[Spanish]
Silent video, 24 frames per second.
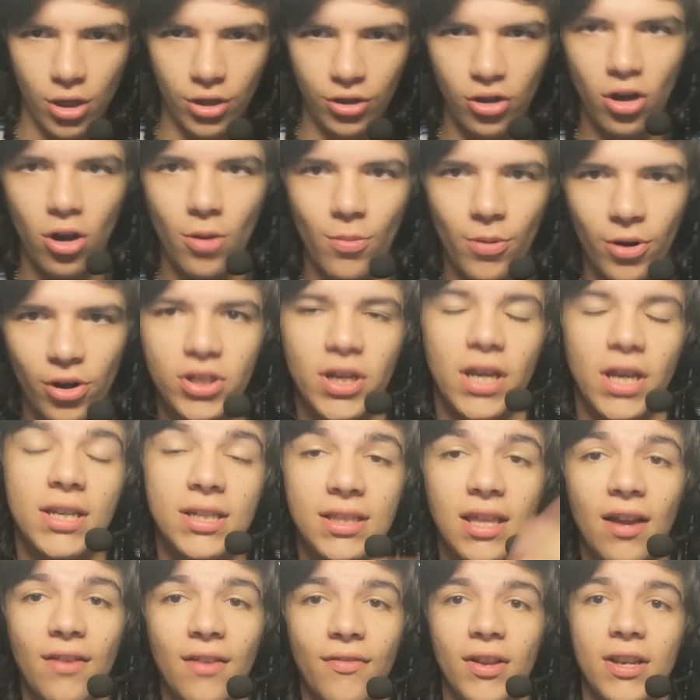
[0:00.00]
Entonces como que no sé
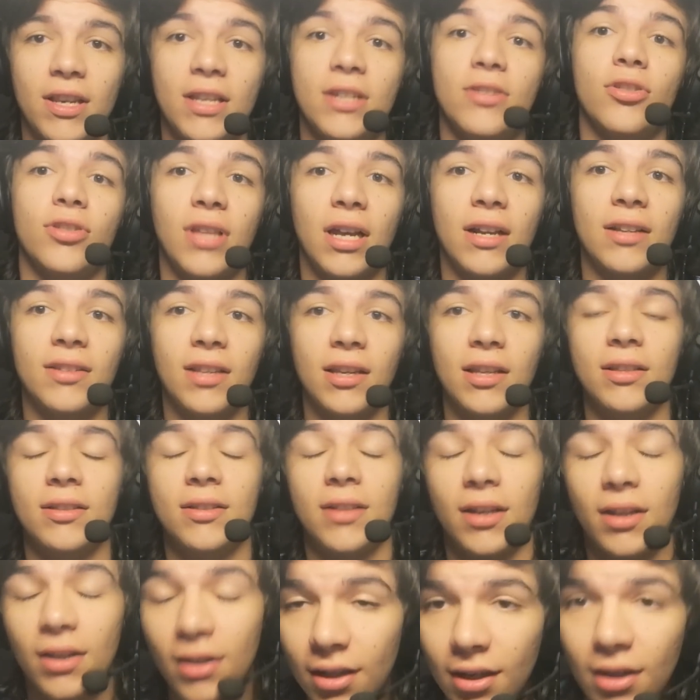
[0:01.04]
si estar feliz o estar
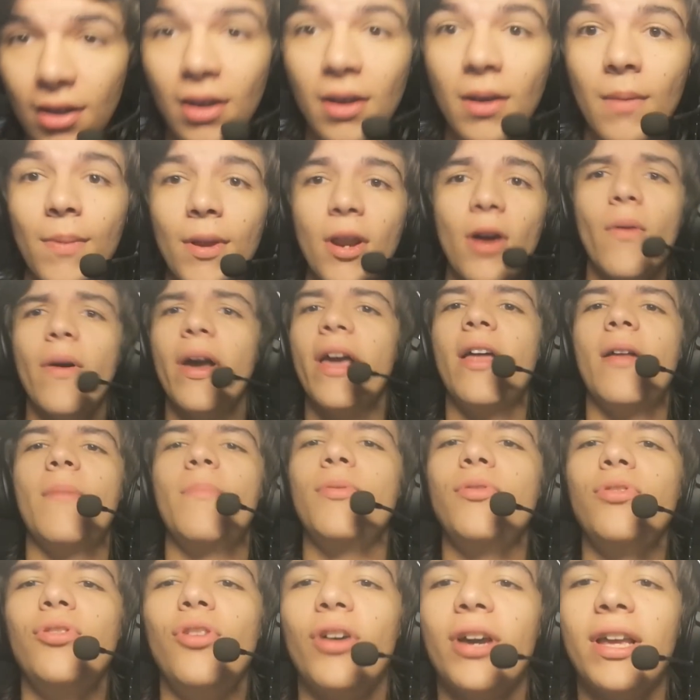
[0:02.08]
triste. Pero bueno,
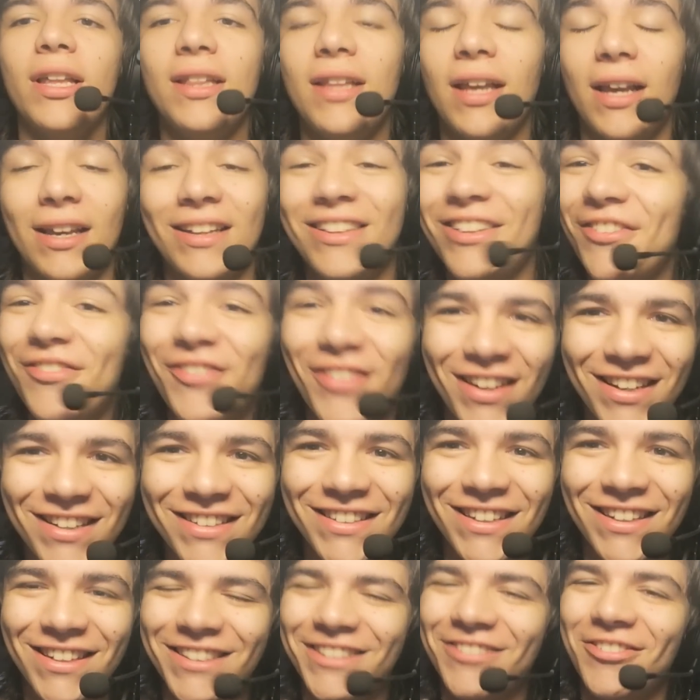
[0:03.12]
el punto gente que estoy
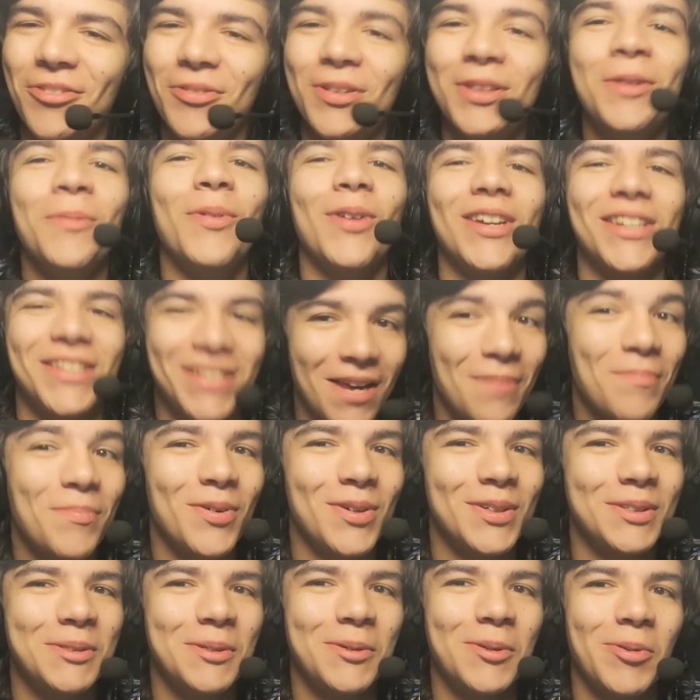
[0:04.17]
feliz en este momento porque
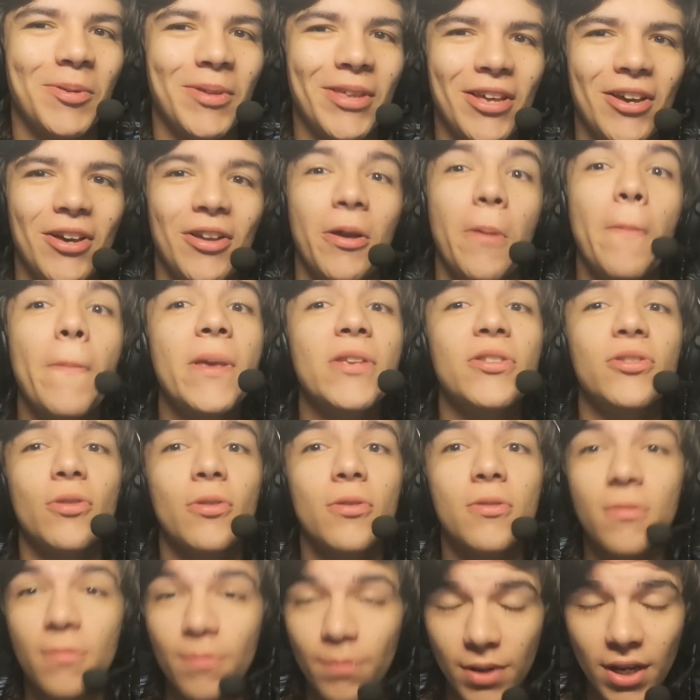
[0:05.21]
ya puedo subir videos. No
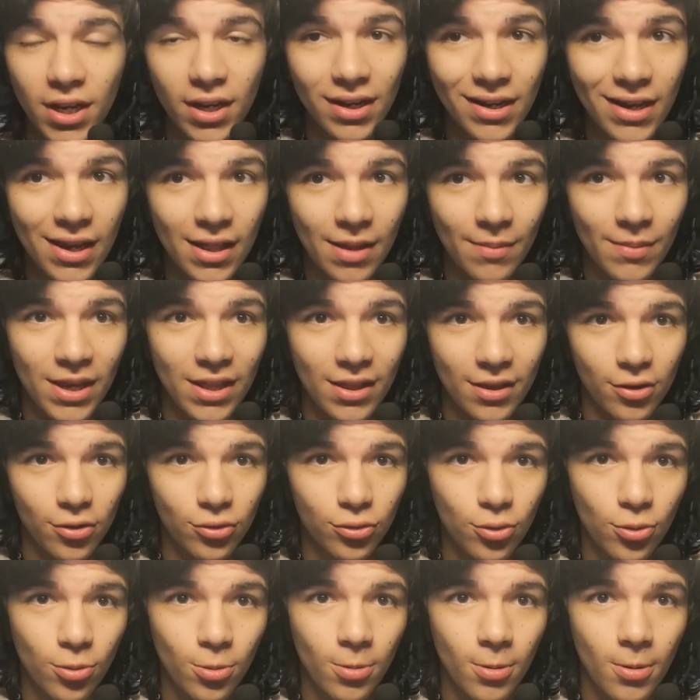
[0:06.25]
pienso en cumplir nada más de
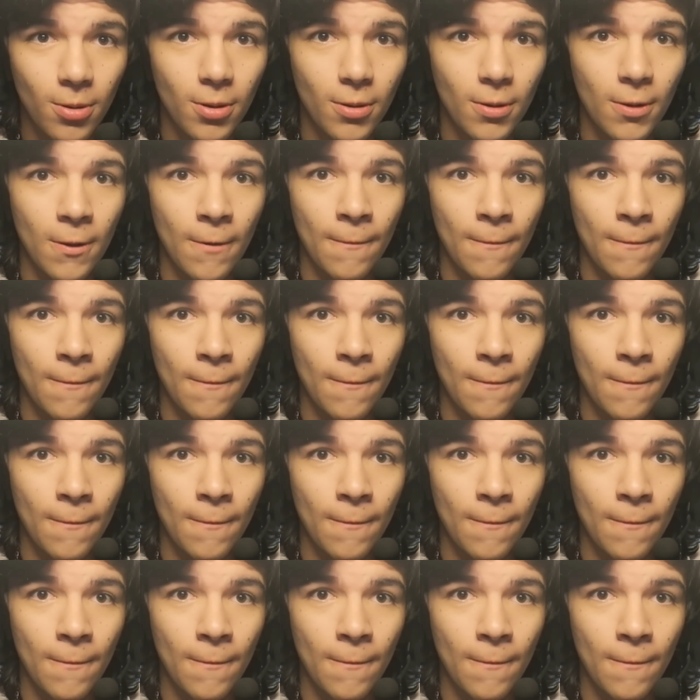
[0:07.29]
YouTube.